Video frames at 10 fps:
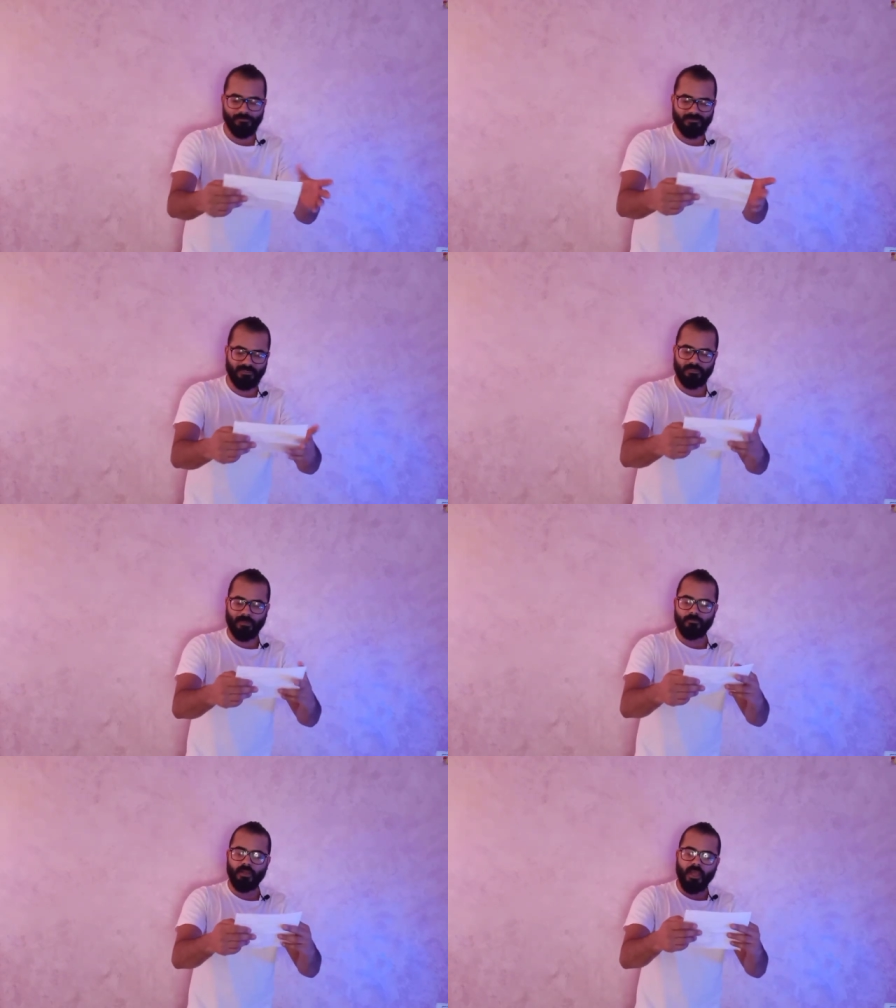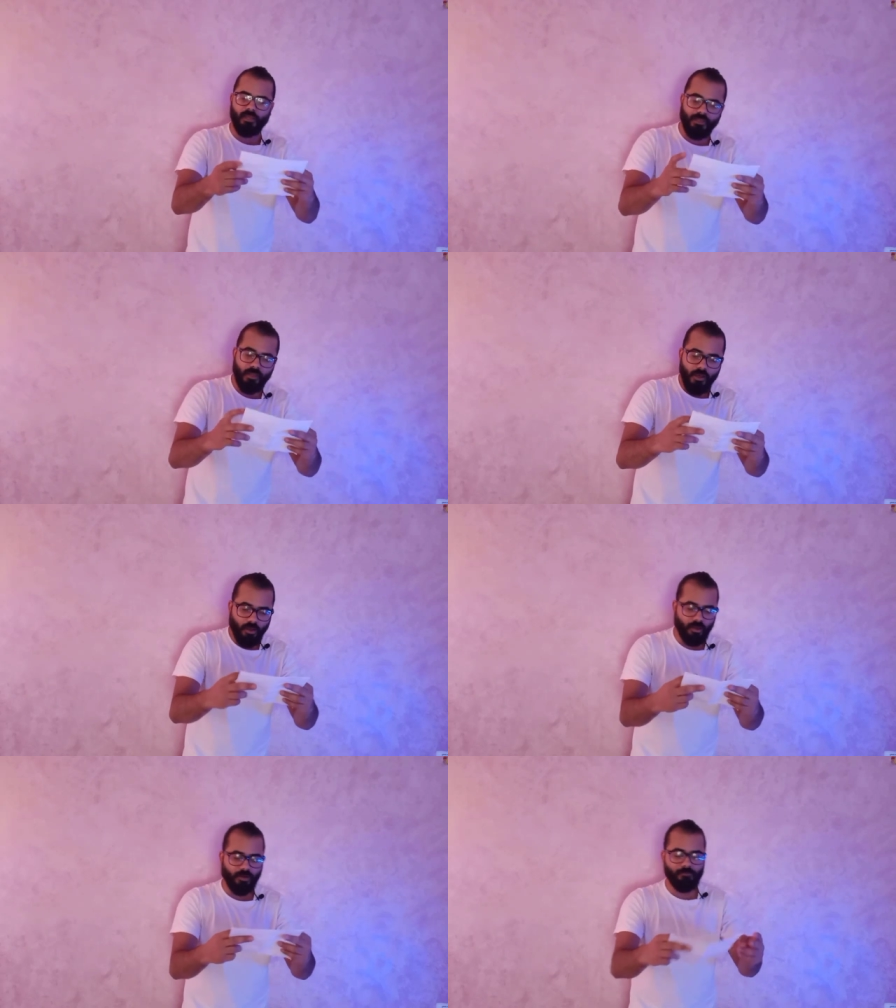يعني مثلا يا عم الاهلي
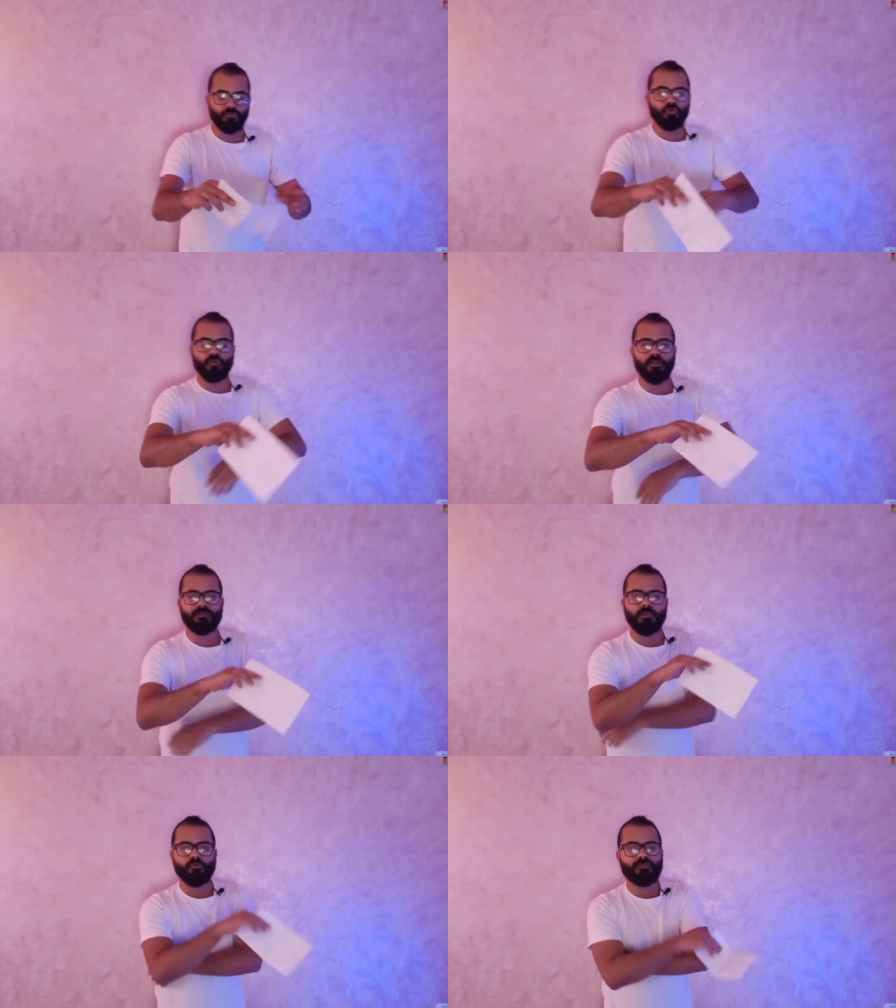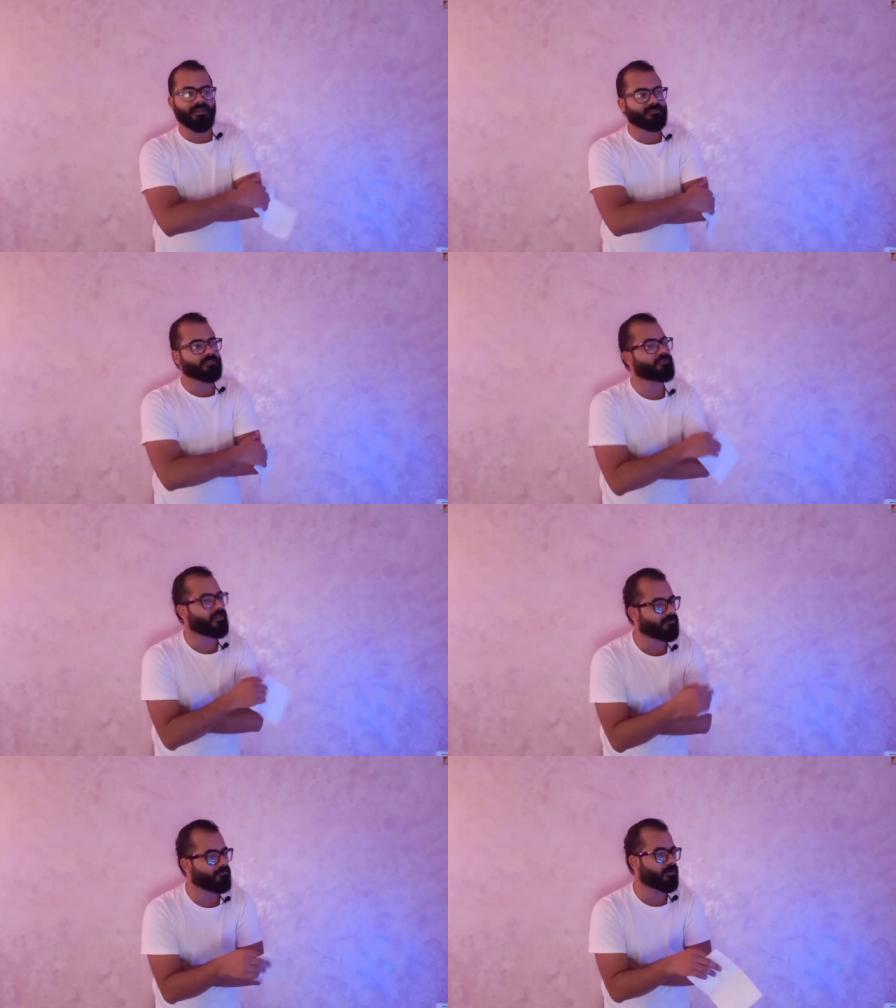خرج من دور ال 32
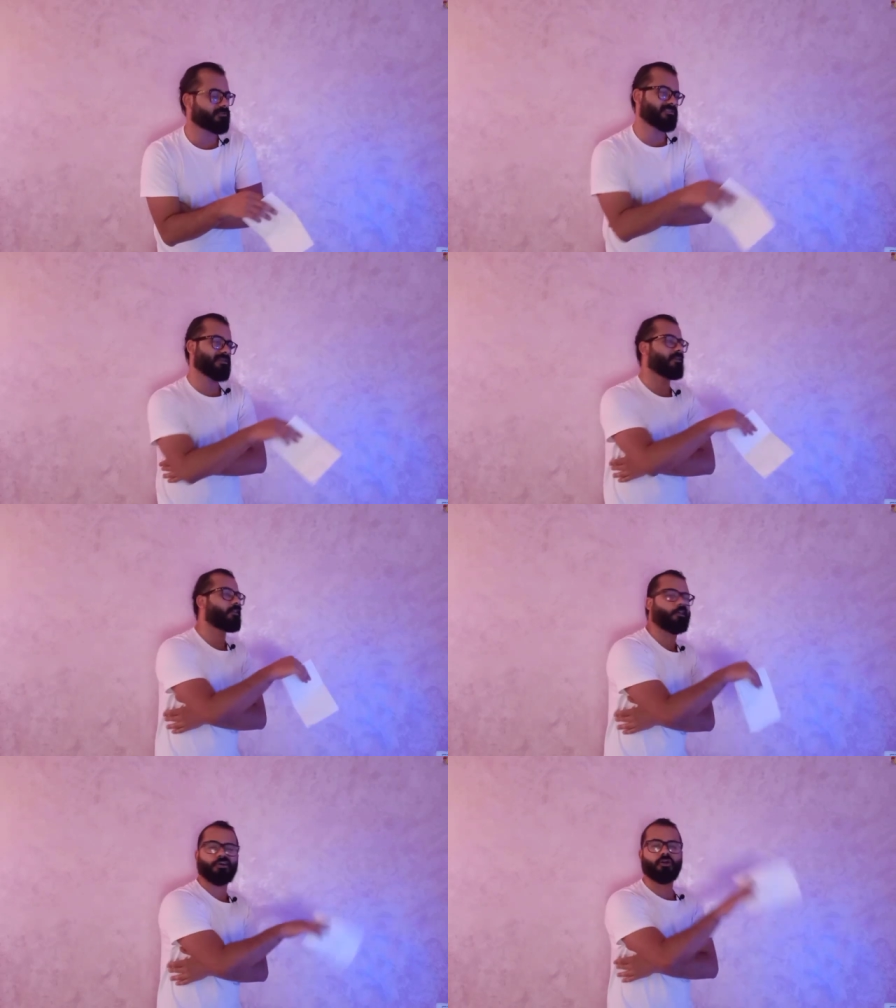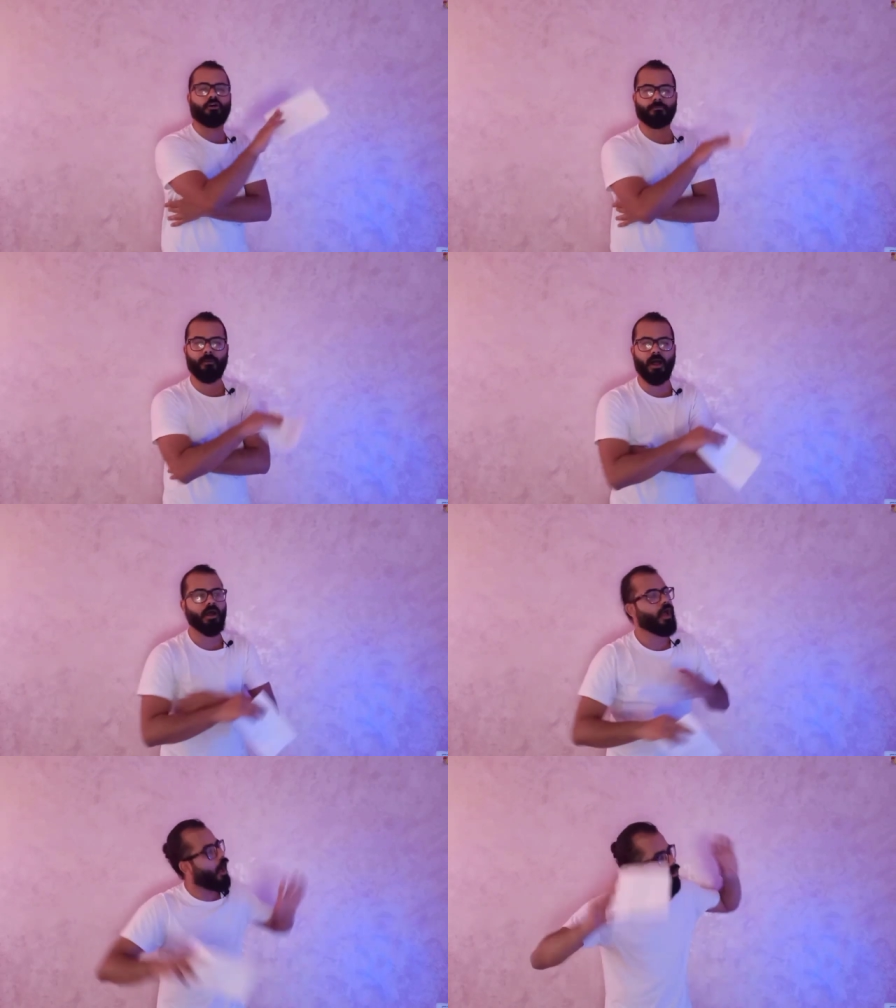ثلاث مرات الزمالك خرج
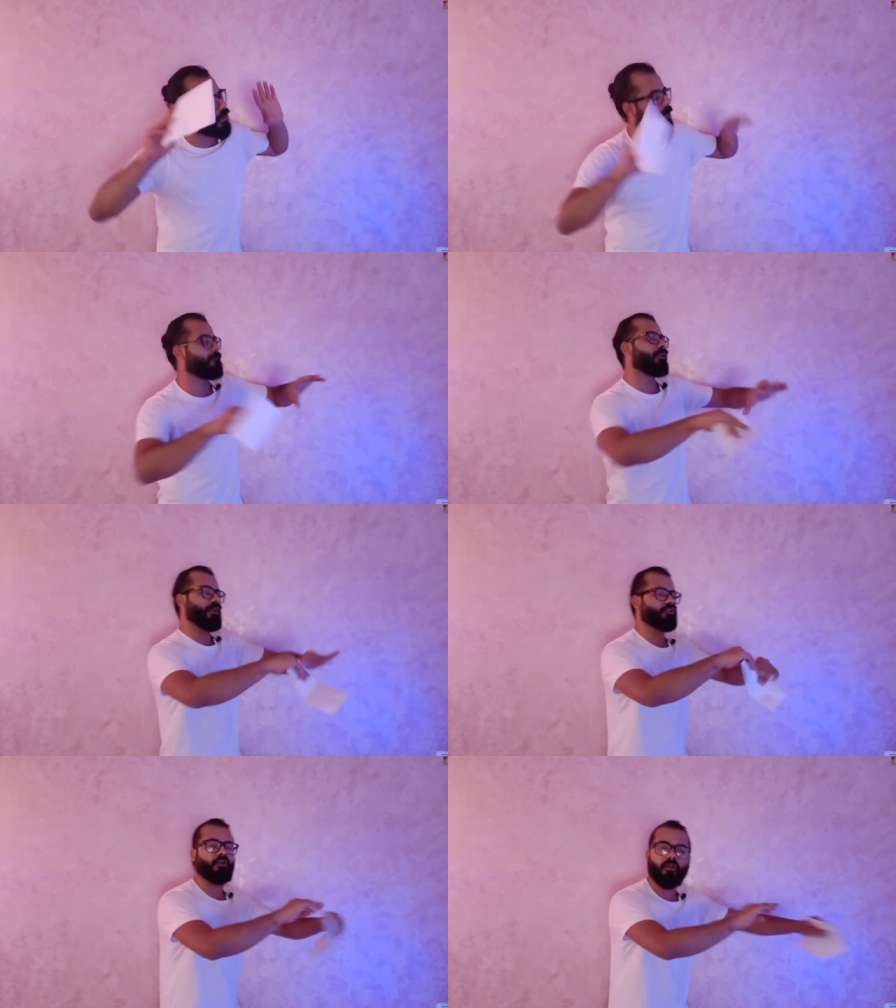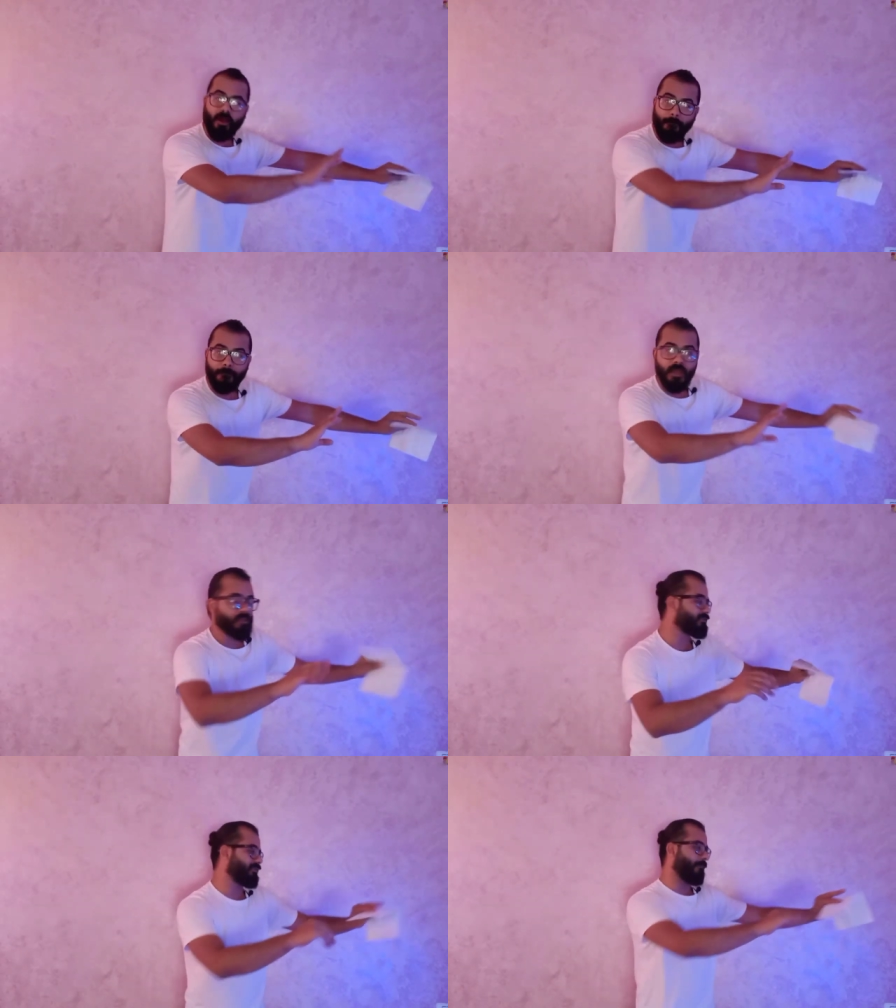اربعه اهو يا عم لقينا رقم
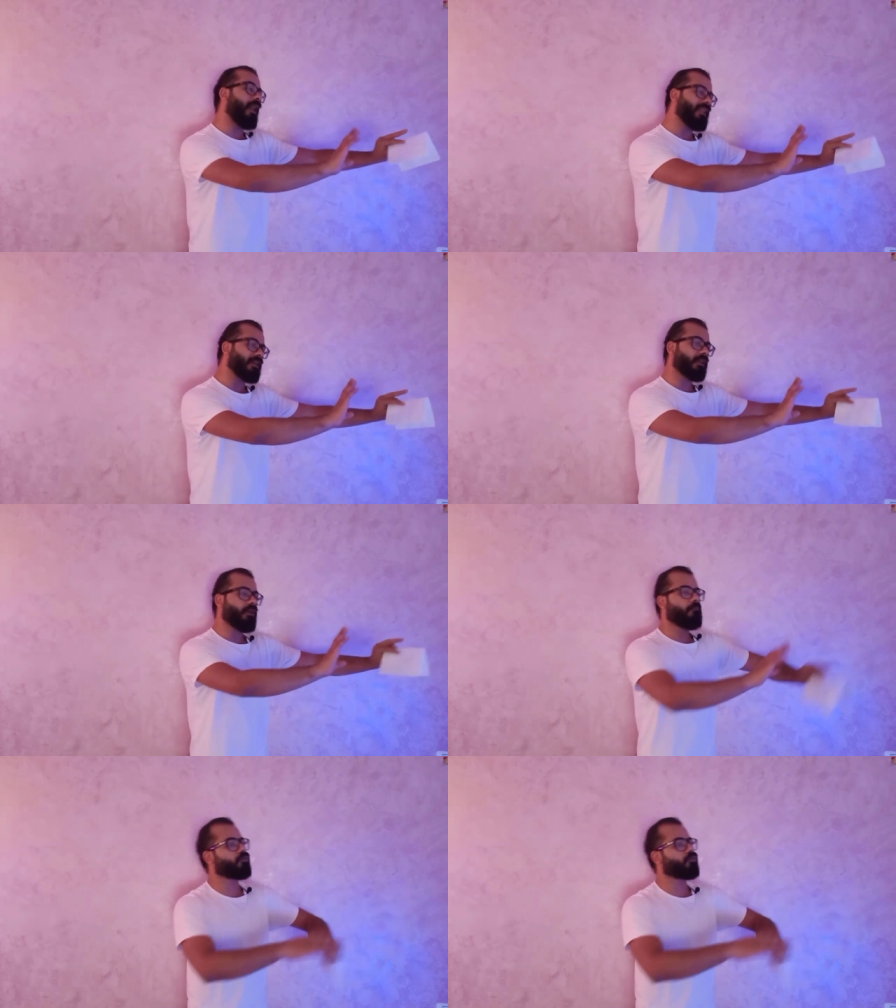الزمالك